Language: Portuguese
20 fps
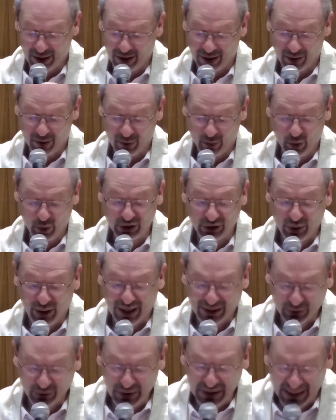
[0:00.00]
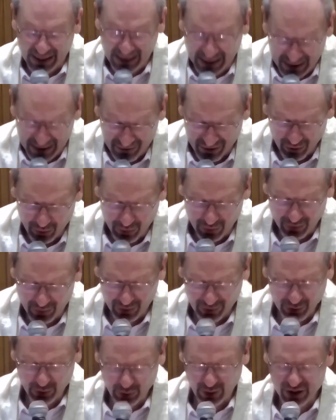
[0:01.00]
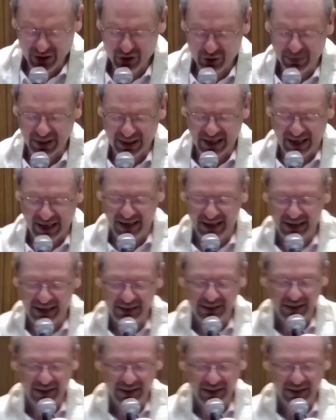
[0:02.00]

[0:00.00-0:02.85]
Um outro ato incrível do anjo Micael